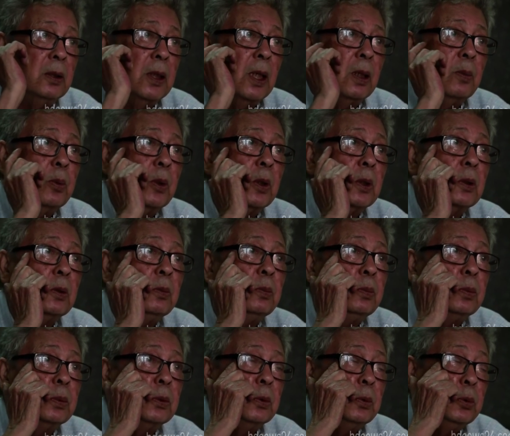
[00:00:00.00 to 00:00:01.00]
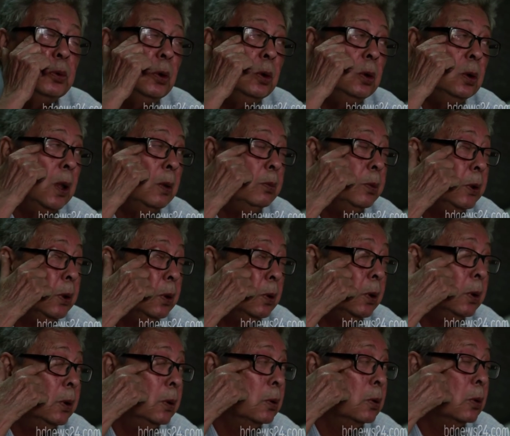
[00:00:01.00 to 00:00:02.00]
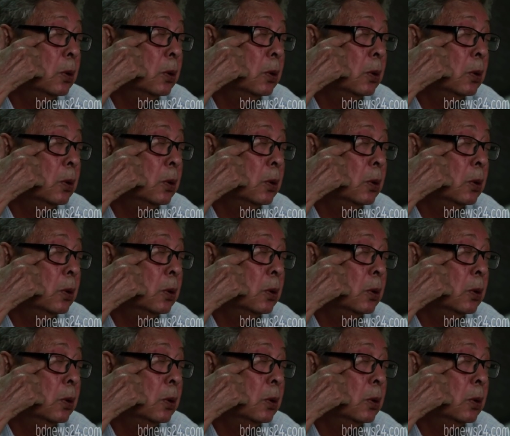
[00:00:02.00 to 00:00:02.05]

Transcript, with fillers: তারপরে তো তবুও আমি ওই